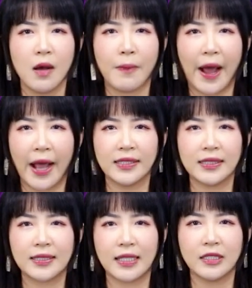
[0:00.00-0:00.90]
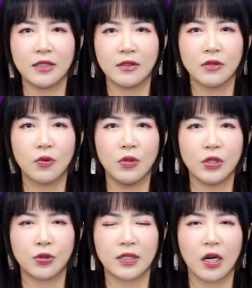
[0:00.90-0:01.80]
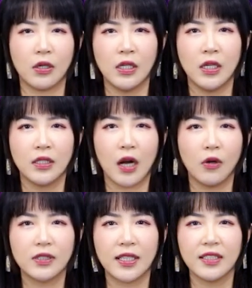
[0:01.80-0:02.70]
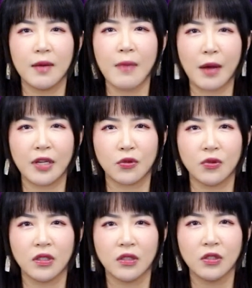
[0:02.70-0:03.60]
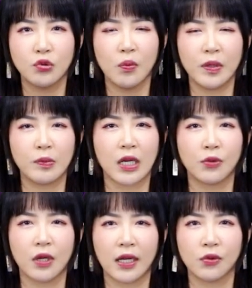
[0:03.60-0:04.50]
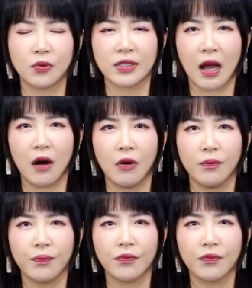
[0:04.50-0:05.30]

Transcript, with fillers: 把孩子塞进公立学校，然后天天骂美国，说比不上原来的国家好。